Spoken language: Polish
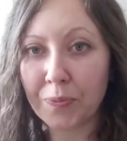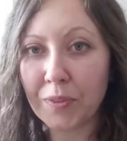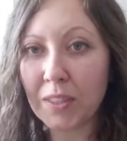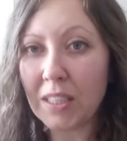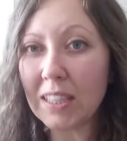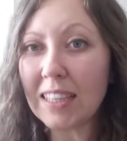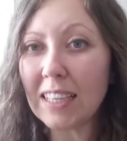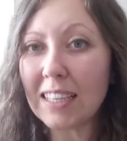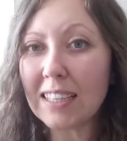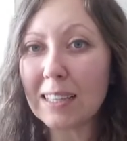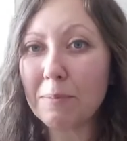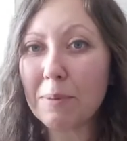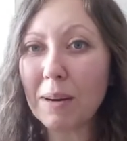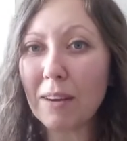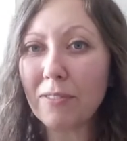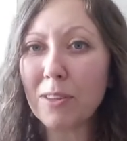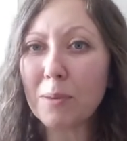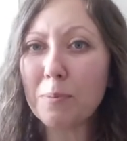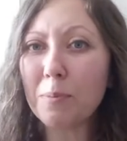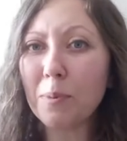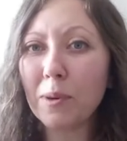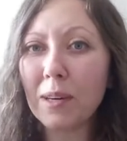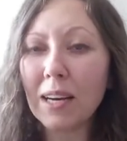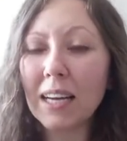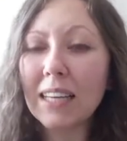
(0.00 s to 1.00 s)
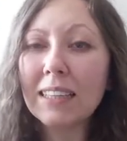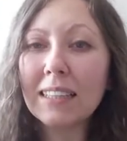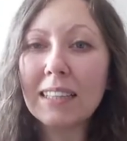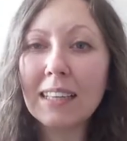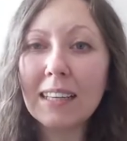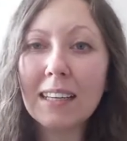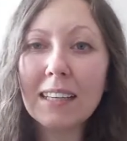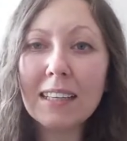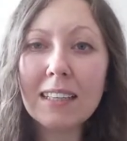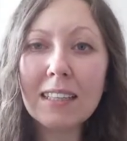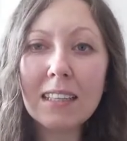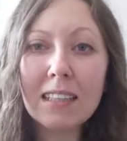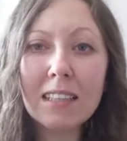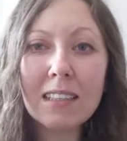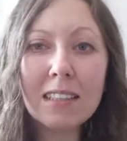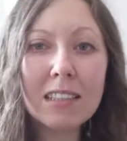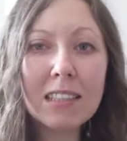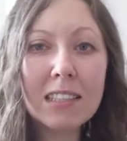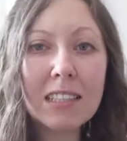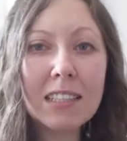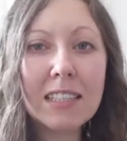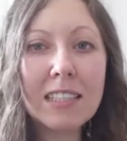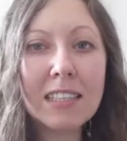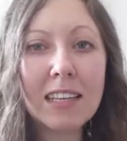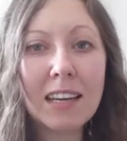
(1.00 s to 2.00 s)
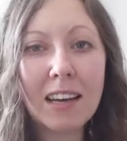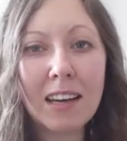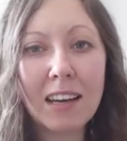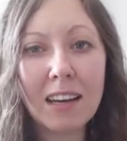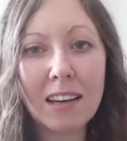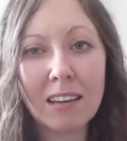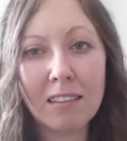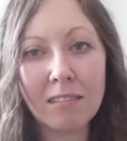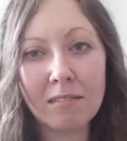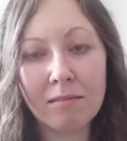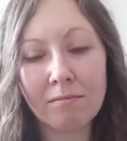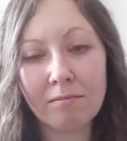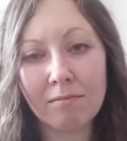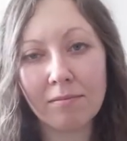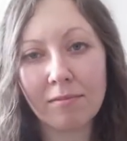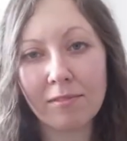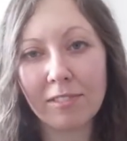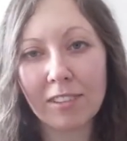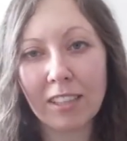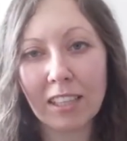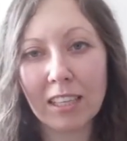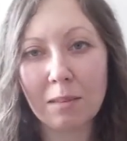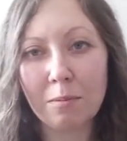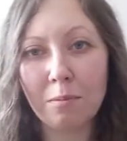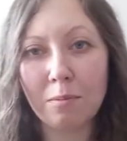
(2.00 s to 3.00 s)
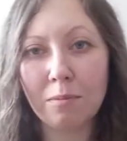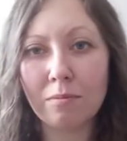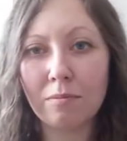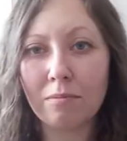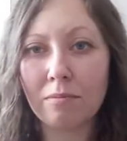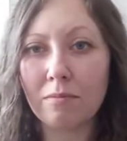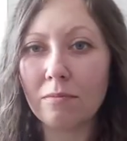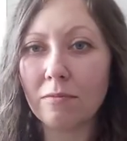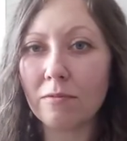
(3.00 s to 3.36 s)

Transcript: I tak naprawdę po latach życia w, takim,